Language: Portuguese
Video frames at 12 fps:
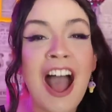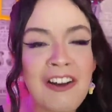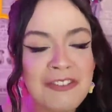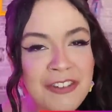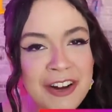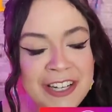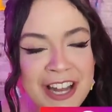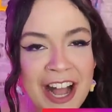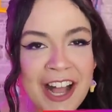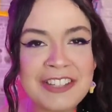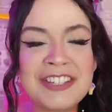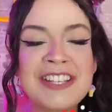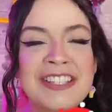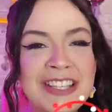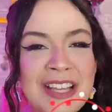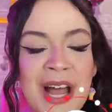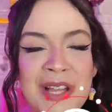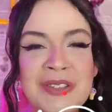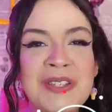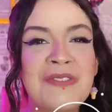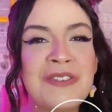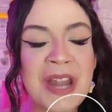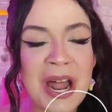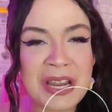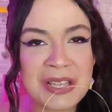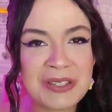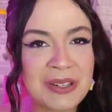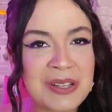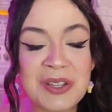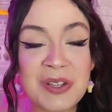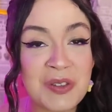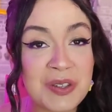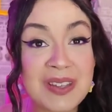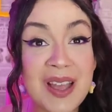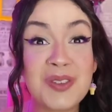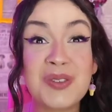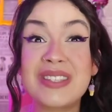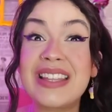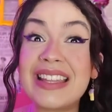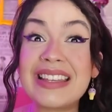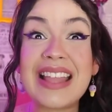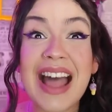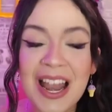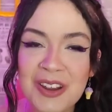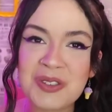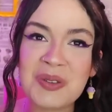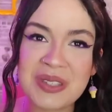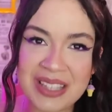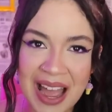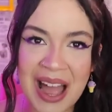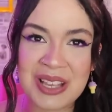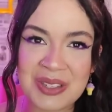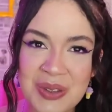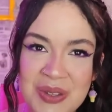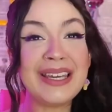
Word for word: a verdade desses casos que viralizam nas redes sociais, os detalhes dos casos.